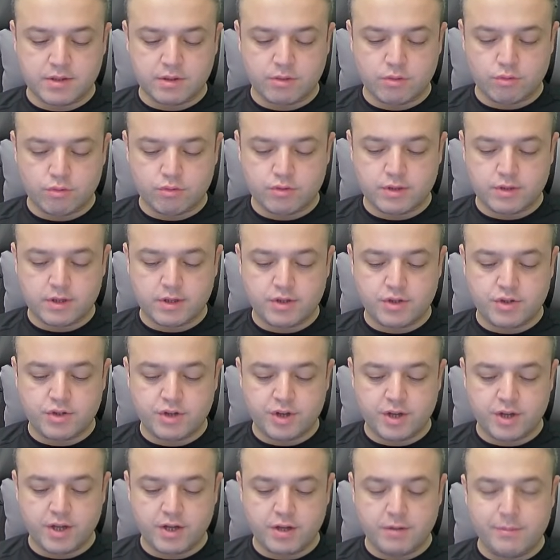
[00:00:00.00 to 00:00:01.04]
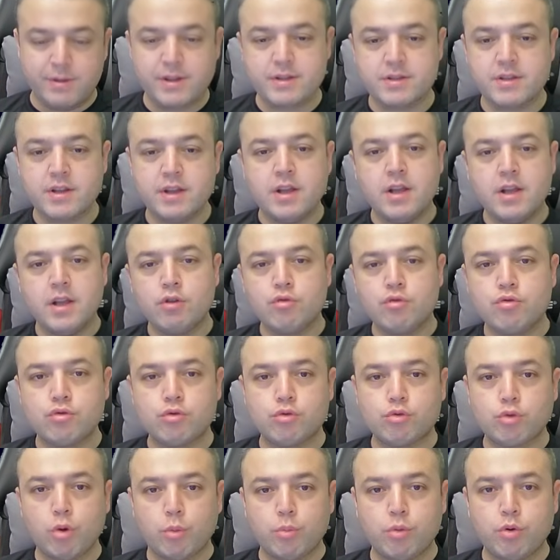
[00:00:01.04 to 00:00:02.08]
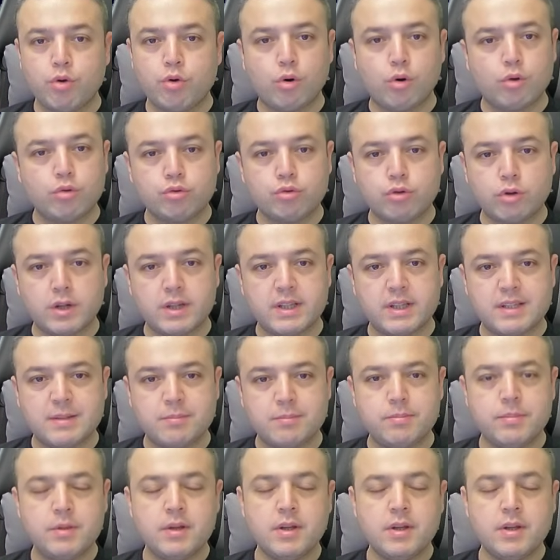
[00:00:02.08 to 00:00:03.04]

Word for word: Yoksa işe yaramaz. Çünkü topu kontrol edip